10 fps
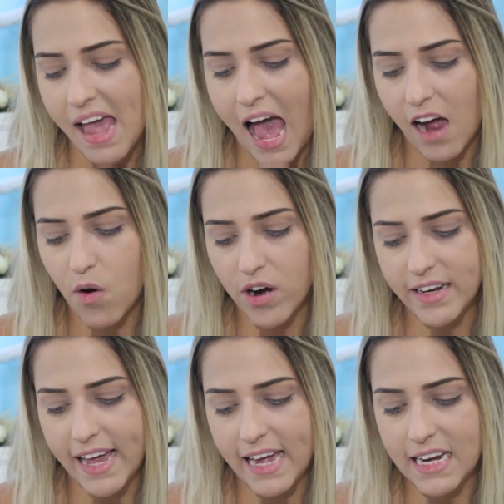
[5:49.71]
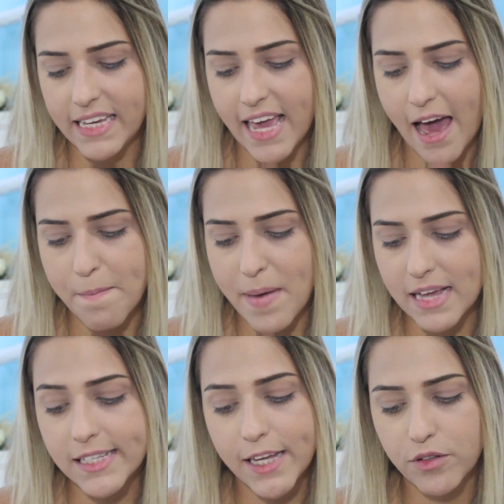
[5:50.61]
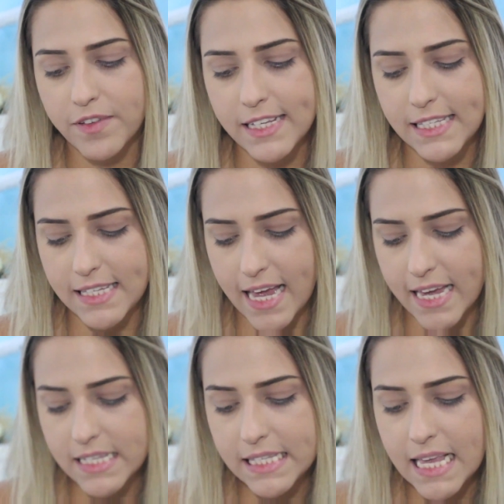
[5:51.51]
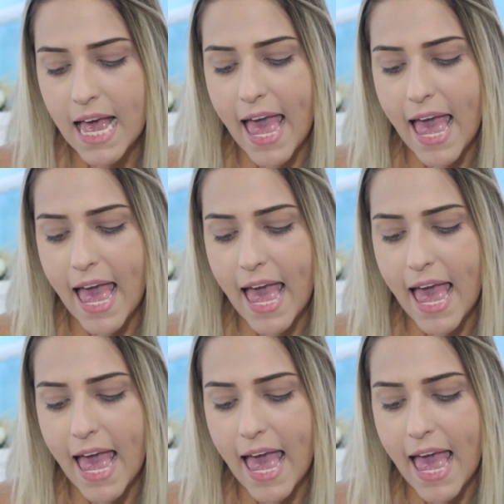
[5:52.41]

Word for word: A cor dele, que é a B126,